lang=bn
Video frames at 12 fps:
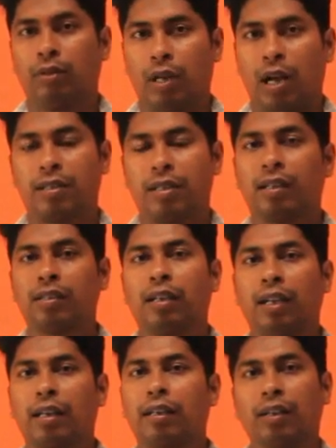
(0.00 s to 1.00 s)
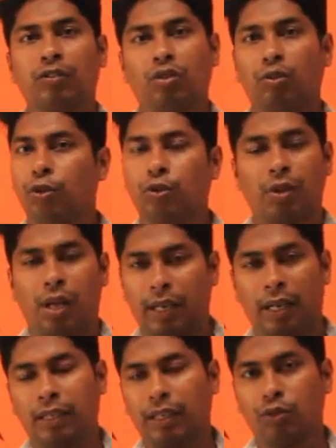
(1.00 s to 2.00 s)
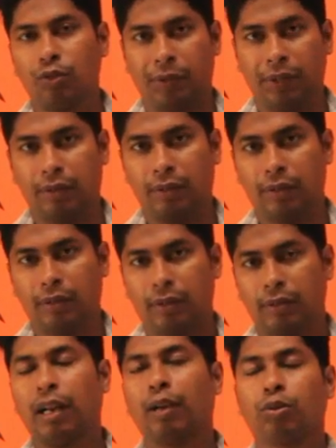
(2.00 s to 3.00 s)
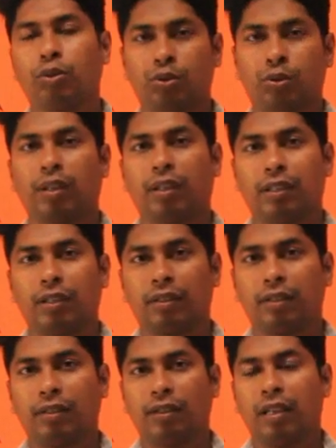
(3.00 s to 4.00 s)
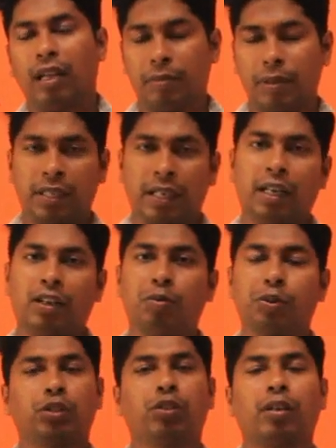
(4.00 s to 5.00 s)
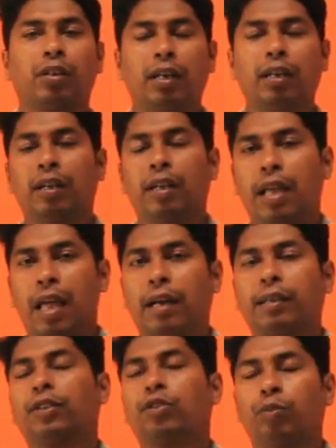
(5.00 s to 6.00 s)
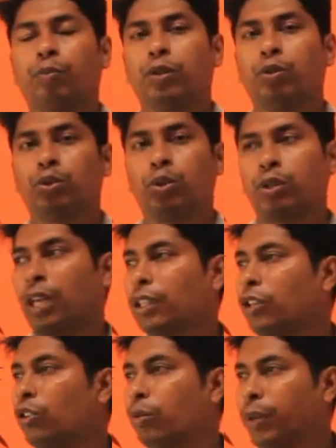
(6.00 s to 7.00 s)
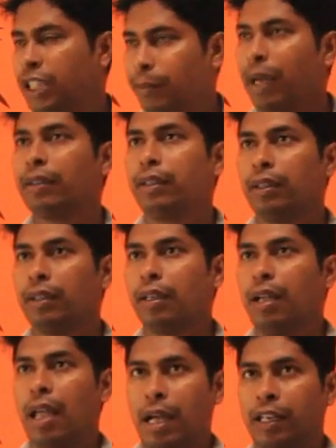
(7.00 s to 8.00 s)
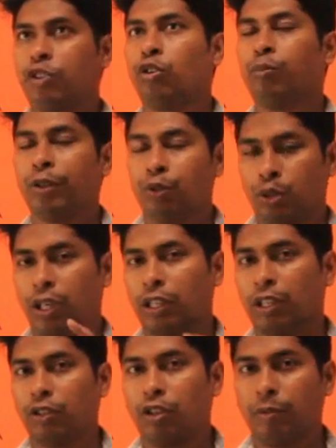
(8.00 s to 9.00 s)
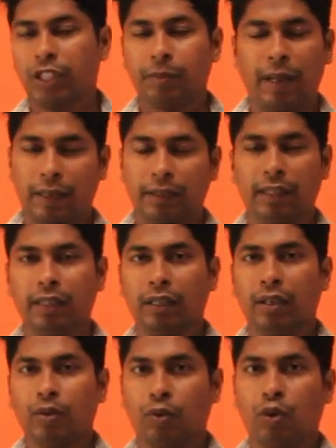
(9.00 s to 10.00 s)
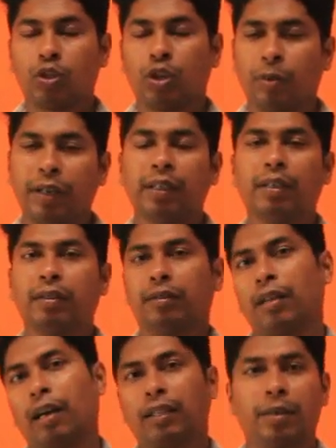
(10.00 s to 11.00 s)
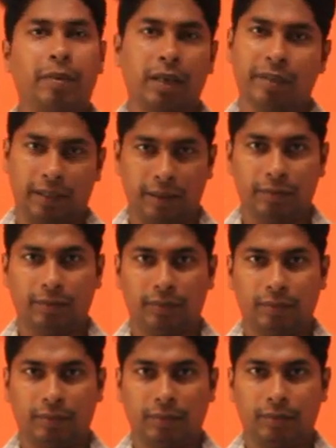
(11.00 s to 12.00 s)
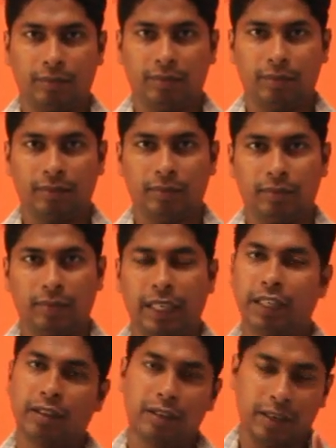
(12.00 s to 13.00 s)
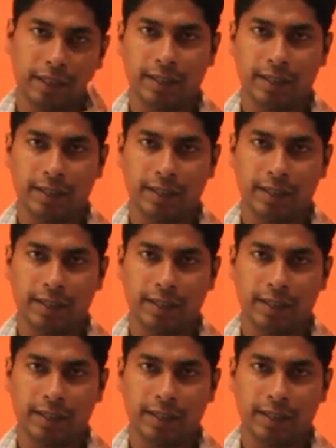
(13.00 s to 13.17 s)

হাজার হাজার লাখ লাখ তো বন্ধু থাকে না একটা গ্রুপে তারা কতজন থাকে আপনার জেনে রাখা অবশ্যই দরকার একটা গ্রুপে দুশো সাতান্নর বেশি ব্যক্তি একটা গ্রুপে দুশো সাতান্নর বেশি ব্যক্তি কোনো সময় থাকতে পারবে না এটা হলো একটা